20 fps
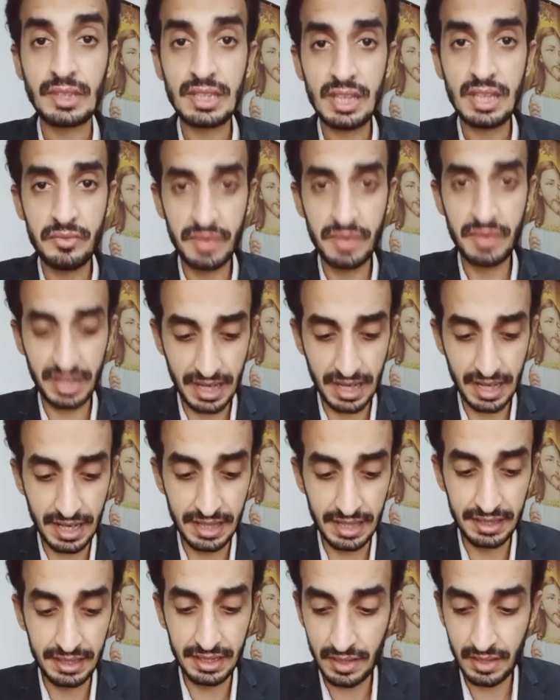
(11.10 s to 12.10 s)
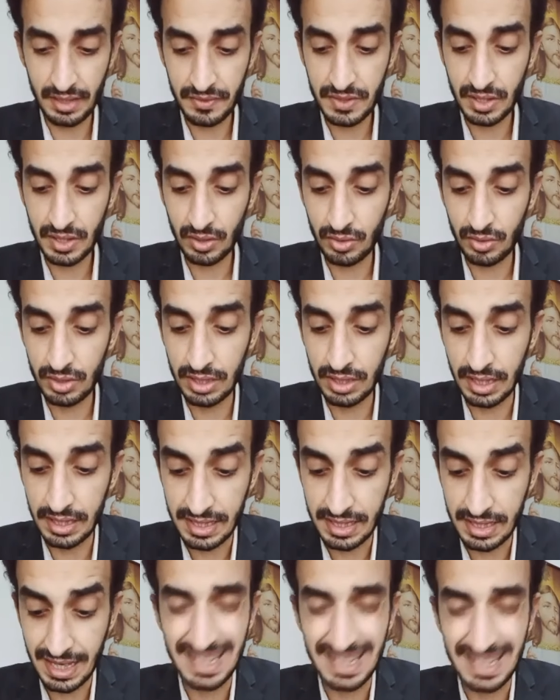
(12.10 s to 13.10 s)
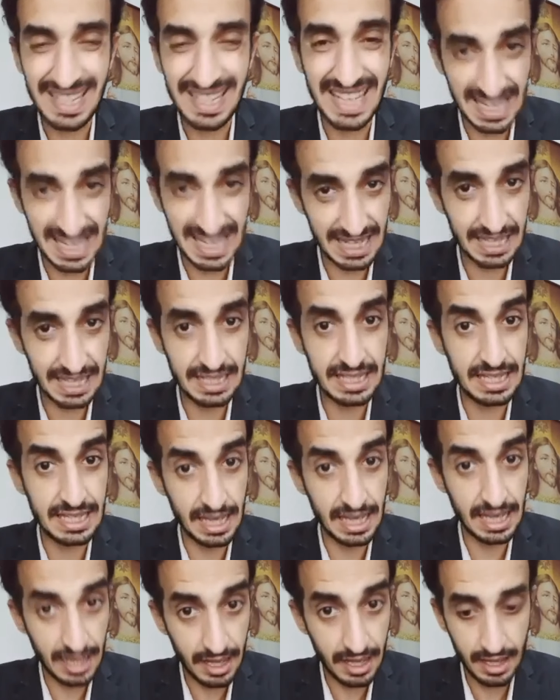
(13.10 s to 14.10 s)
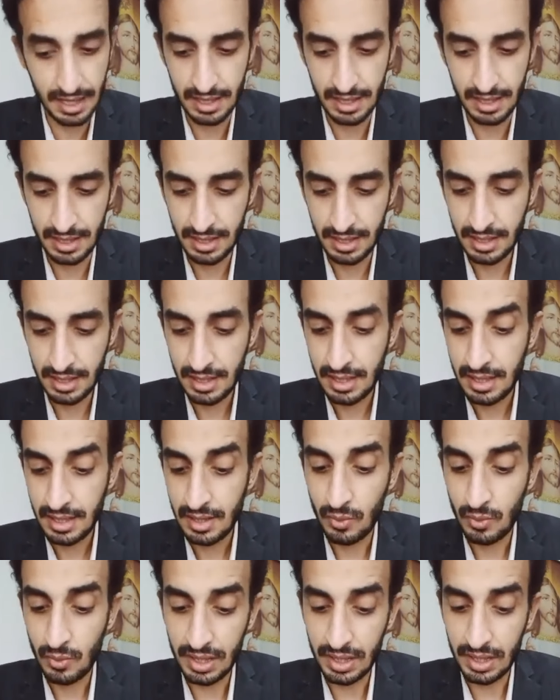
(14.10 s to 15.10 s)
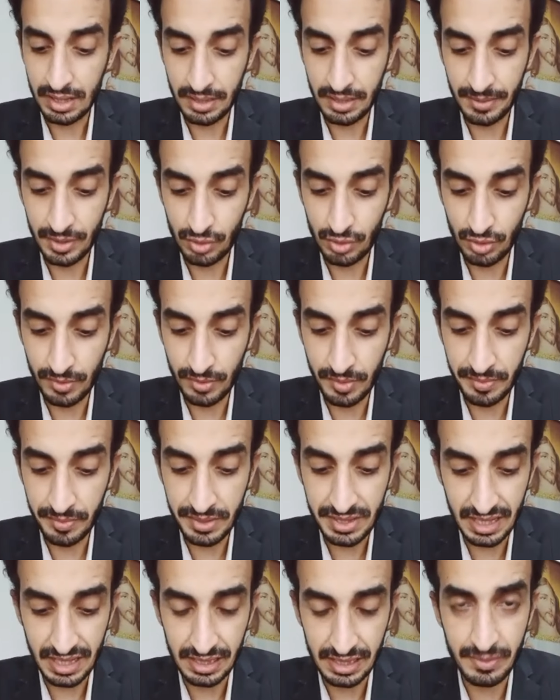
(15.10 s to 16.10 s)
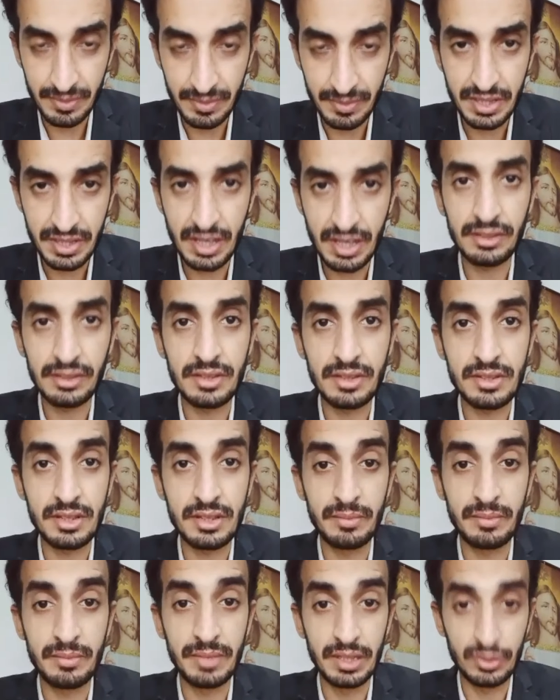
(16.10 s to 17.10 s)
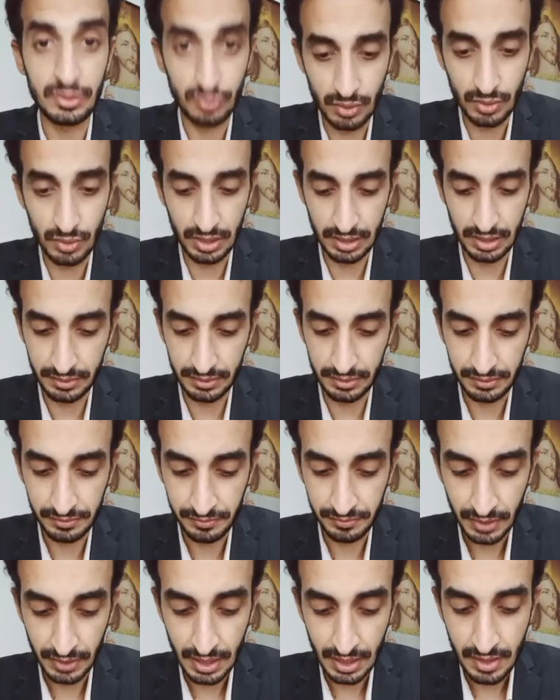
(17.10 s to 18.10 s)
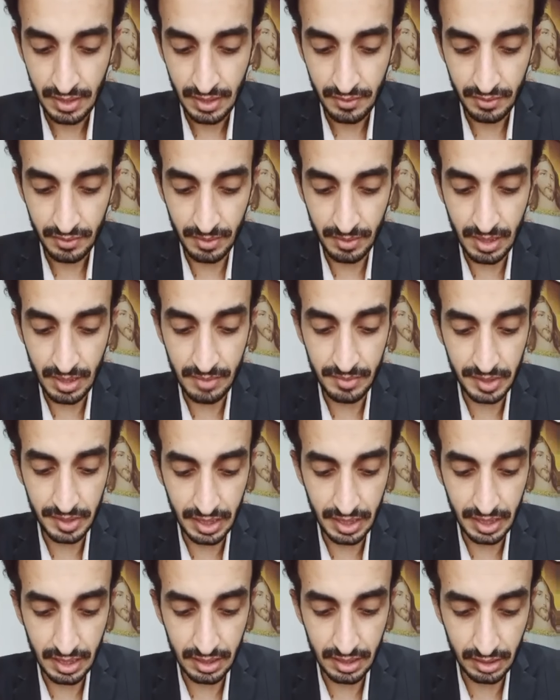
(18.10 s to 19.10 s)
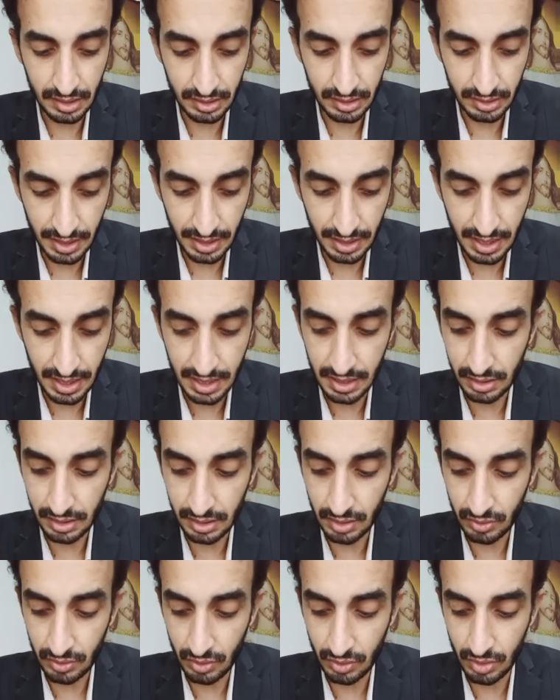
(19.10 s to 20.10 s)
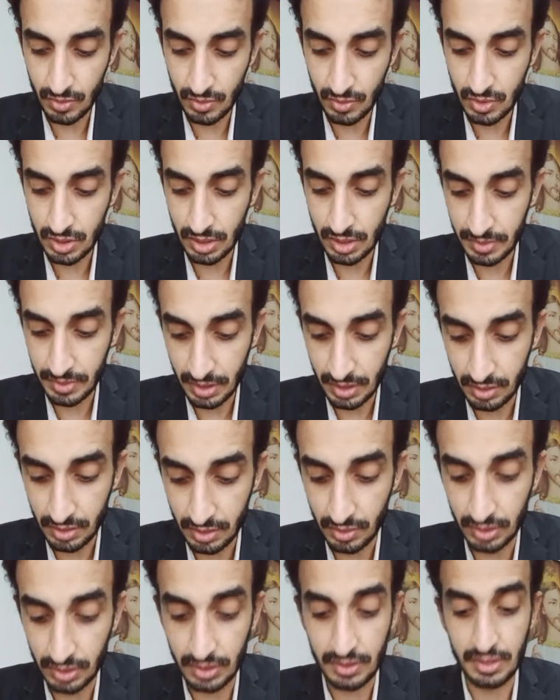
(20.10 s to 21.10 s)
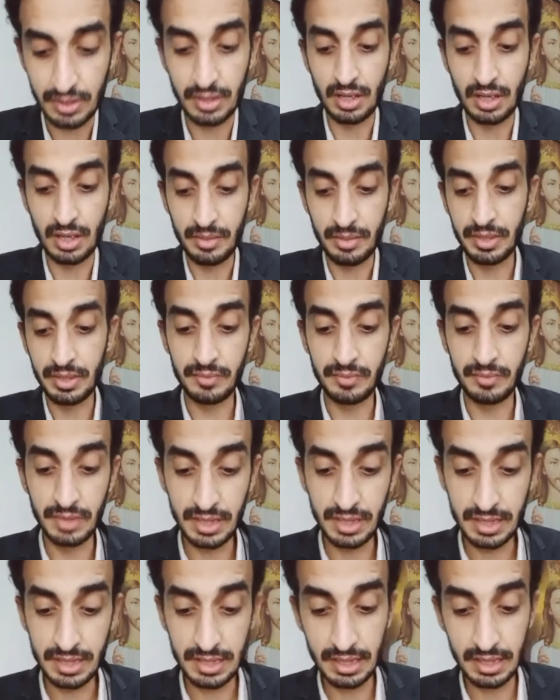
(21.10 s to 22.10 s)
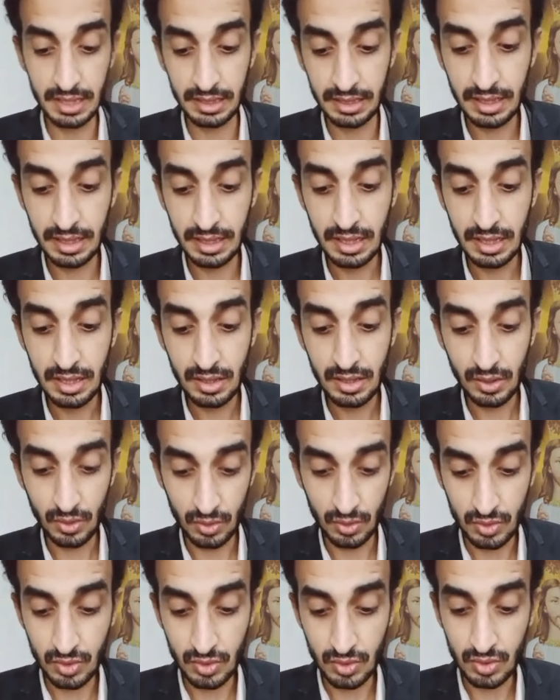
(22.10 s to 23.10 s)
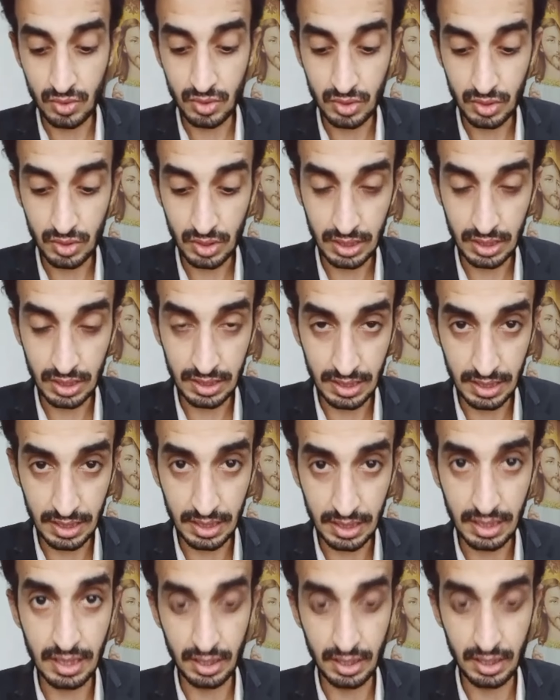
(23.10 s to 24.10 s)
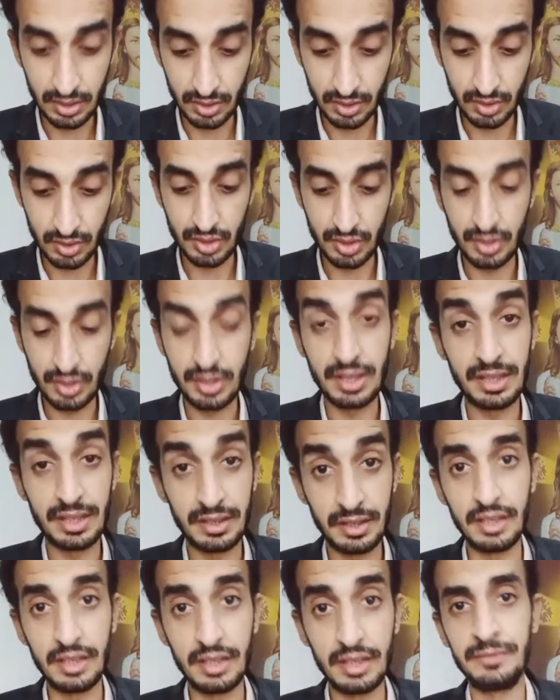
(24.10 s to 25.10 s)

فكأن نفس كل إنسان كانت زانية وعندما تؤمن بالسيد المسيح تصير بتولا فمهما كانت خطايانا كالقرمز تبيض وتصير أبيض من السلك كولونسوس الثانية 11 2